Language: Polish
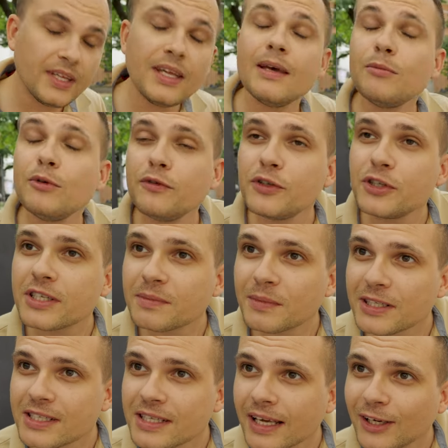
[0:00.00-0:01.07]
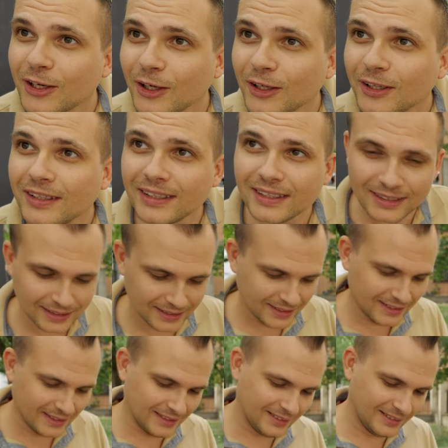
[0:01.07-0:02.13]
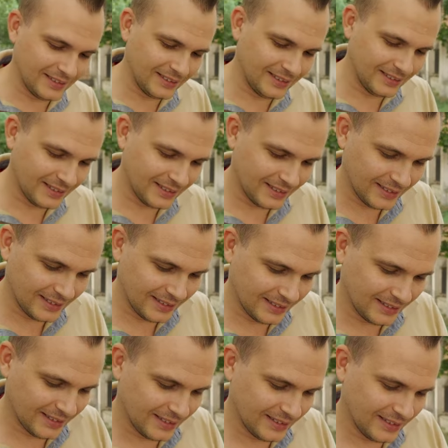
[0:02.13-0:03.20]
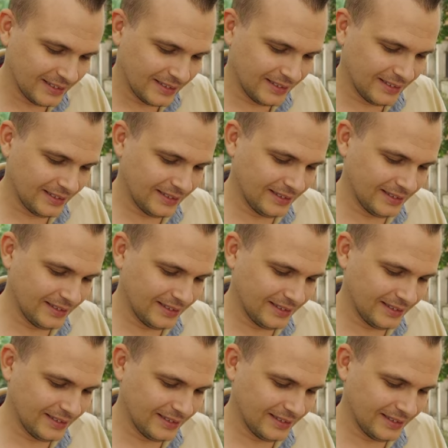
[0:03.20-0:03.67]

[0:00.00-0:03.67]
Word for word: Nie mówi się smacznego. E, na zdrowie, na zdrowie.